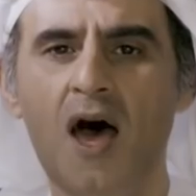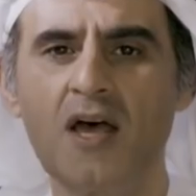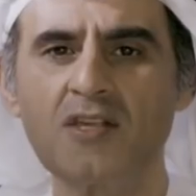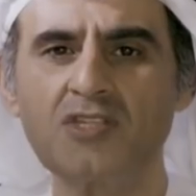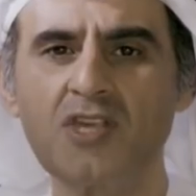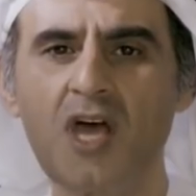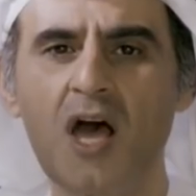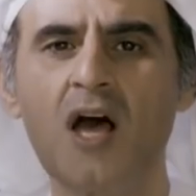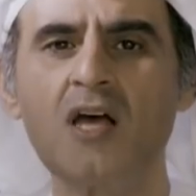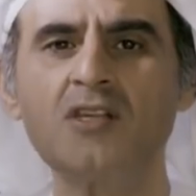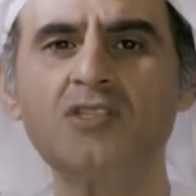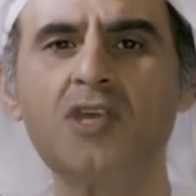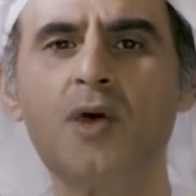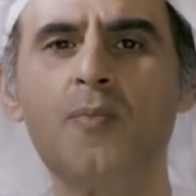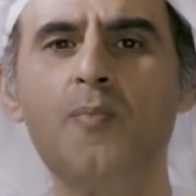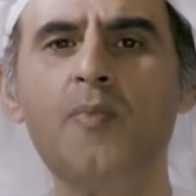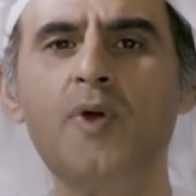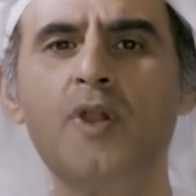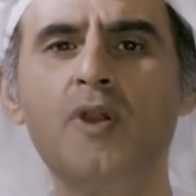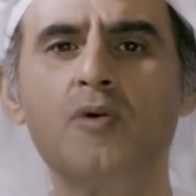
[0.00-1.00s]

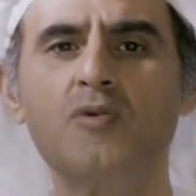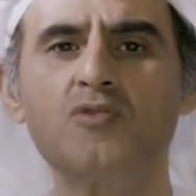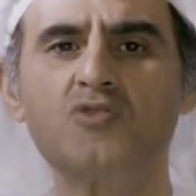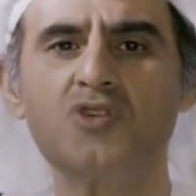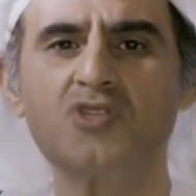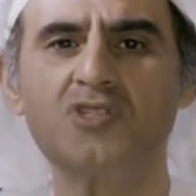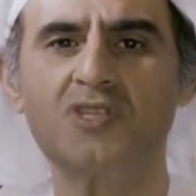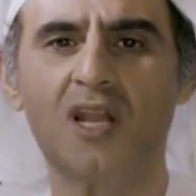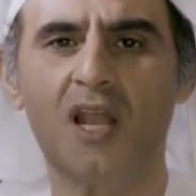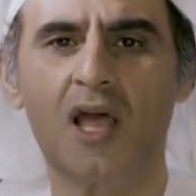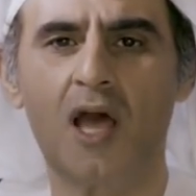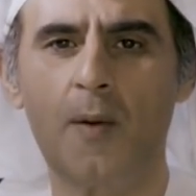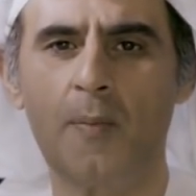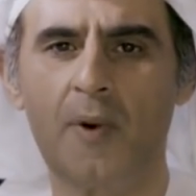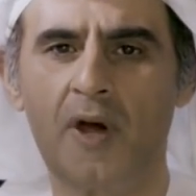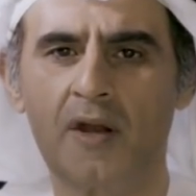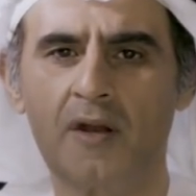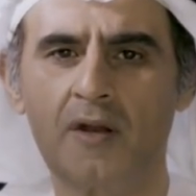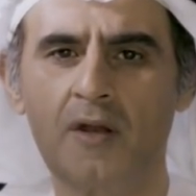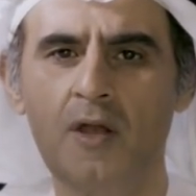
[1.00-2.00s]
أساسا من أسس
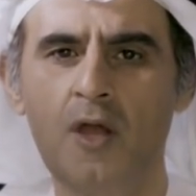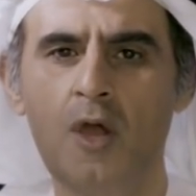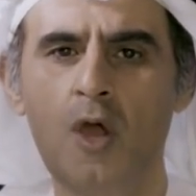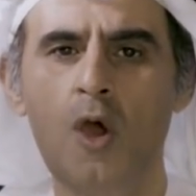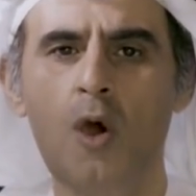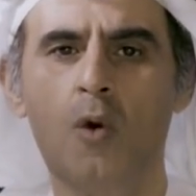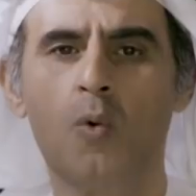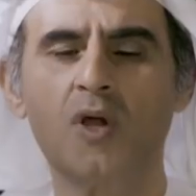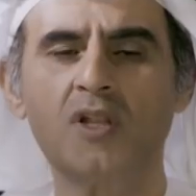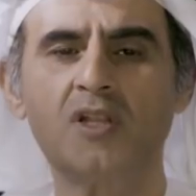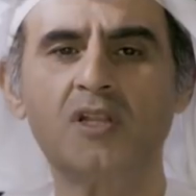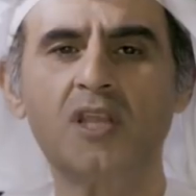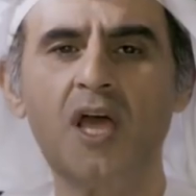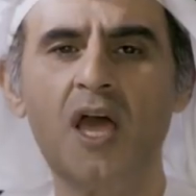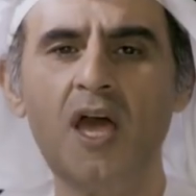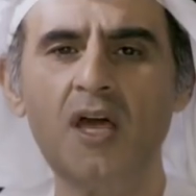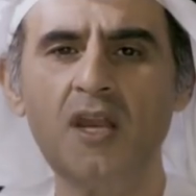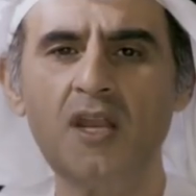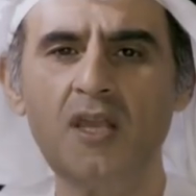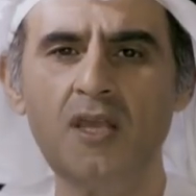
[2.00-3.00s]
الخبر
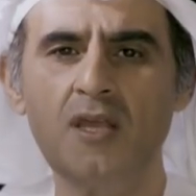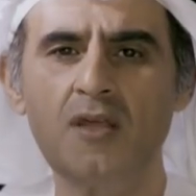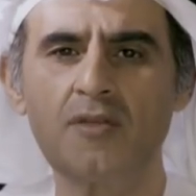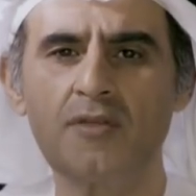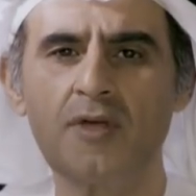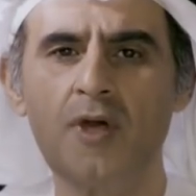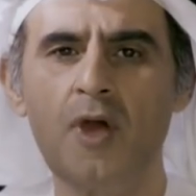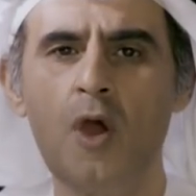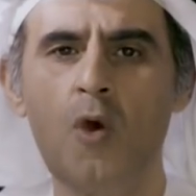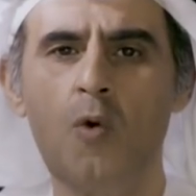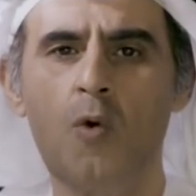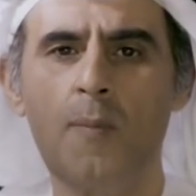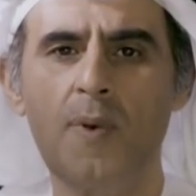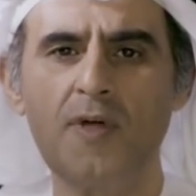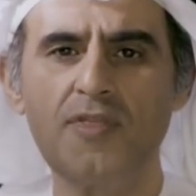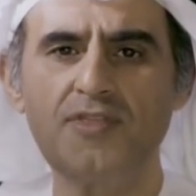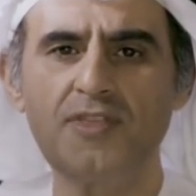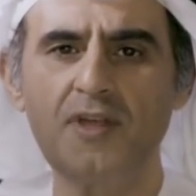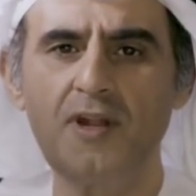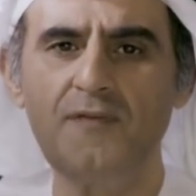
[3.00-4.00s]
والتحرير
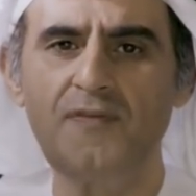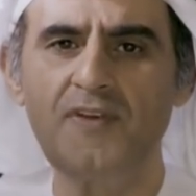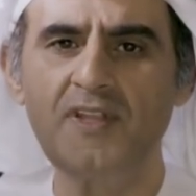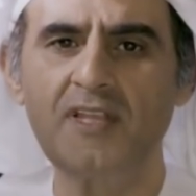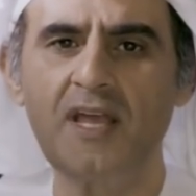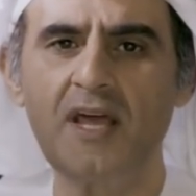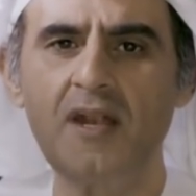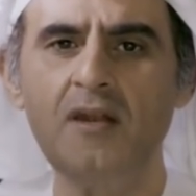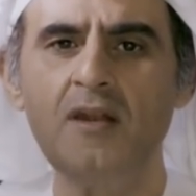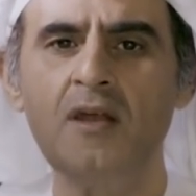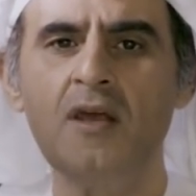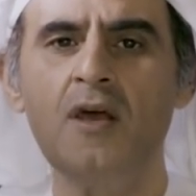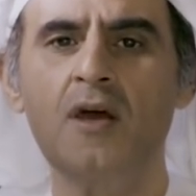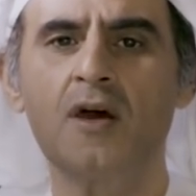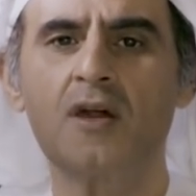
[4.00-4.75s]
وبث الفتن